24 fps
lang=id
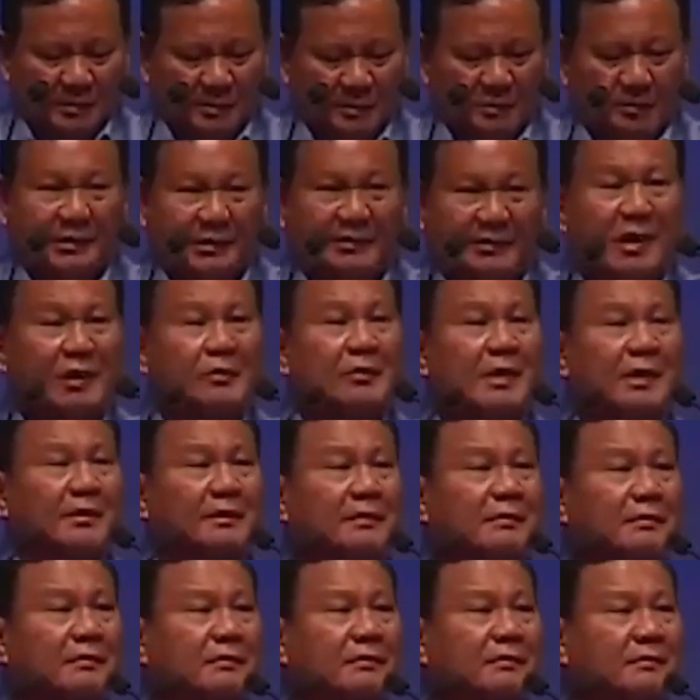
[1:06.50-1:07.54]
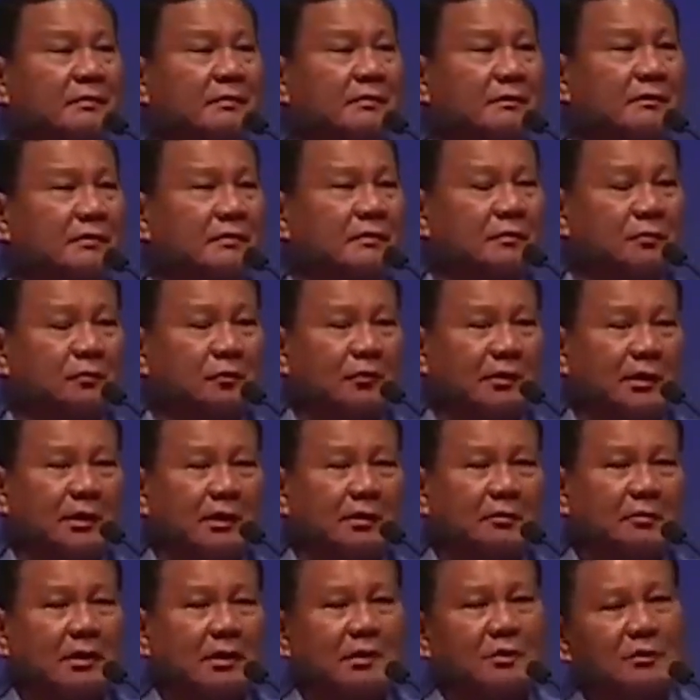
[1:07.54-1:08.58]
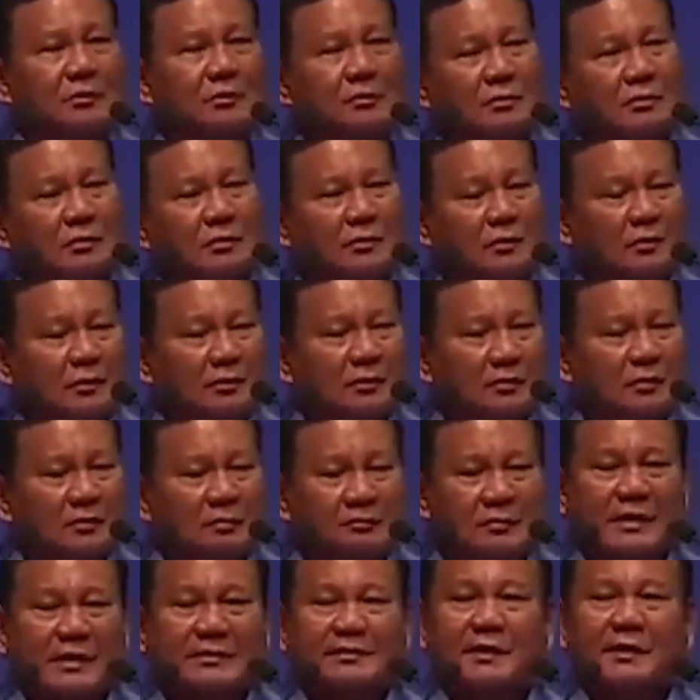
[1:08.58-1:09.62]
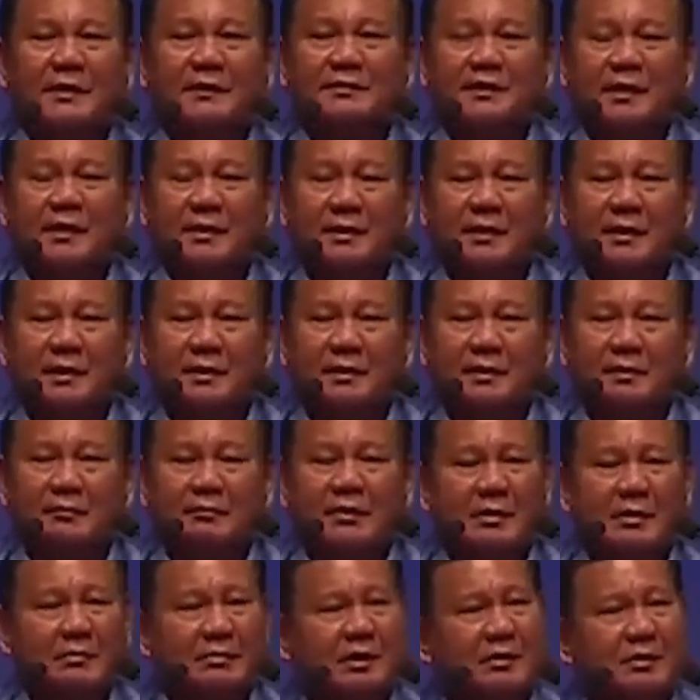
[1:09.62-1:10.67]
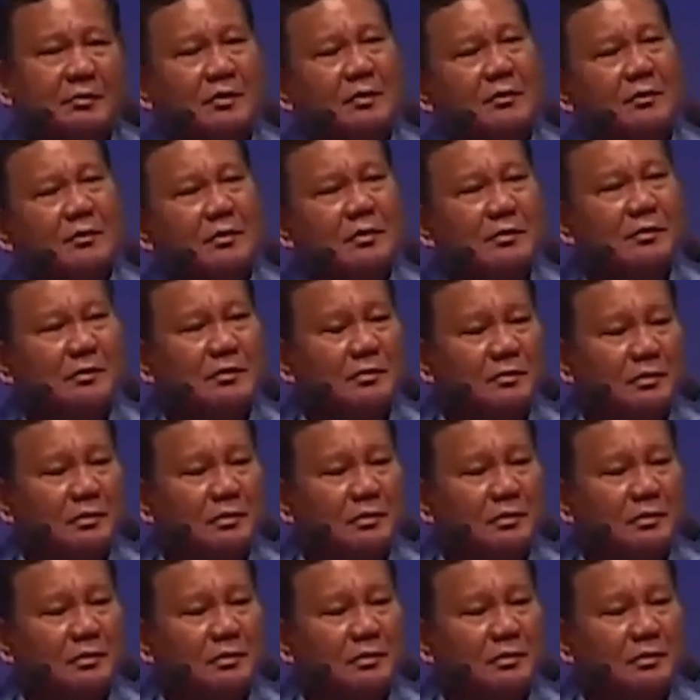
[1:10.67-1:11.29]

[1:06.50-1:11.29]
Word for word: wartawan mungkin mau mancing saya, Pak Prabowo,